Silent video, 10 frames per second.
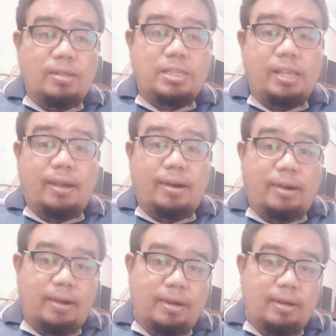
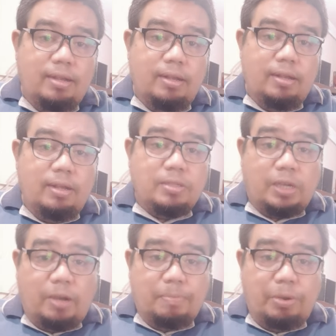CR
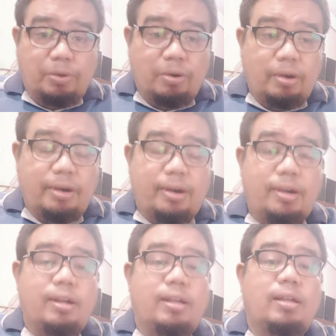tsaka po yung OR
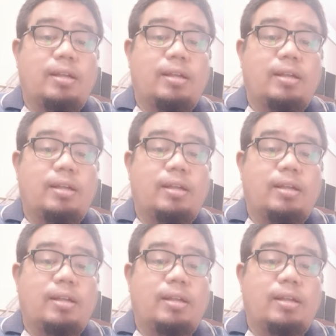na